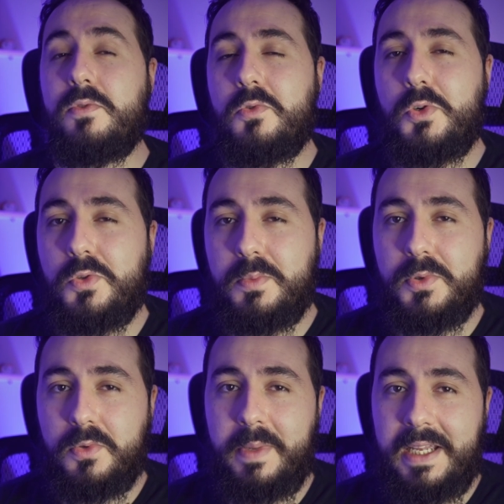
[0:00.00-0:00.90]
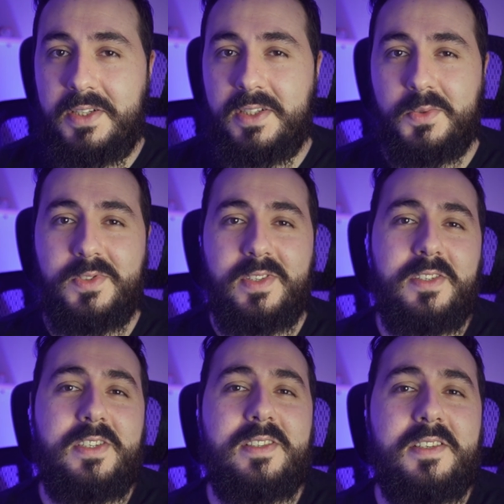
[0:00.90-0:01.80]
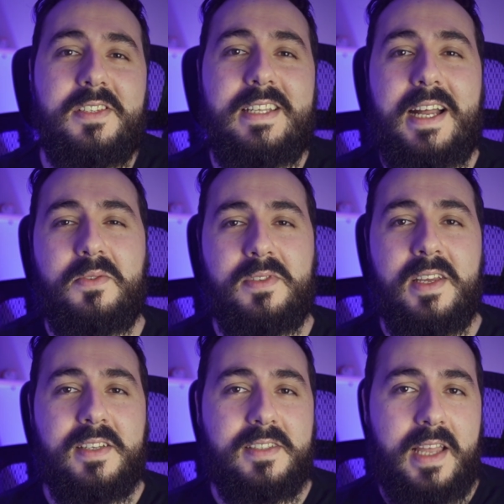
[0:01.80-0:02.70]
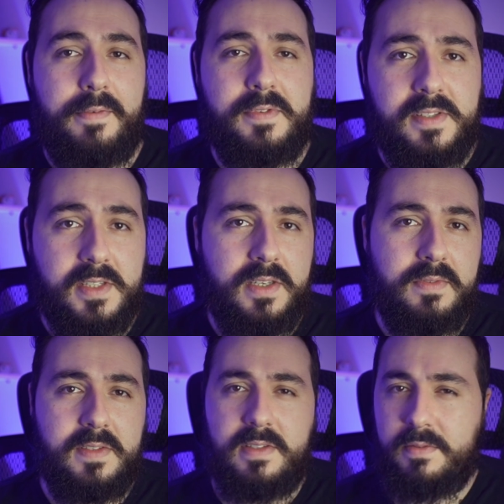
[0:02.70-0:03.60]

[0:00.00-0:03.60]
Todo Mundo Mente, o cientista de dados Seth Stevens da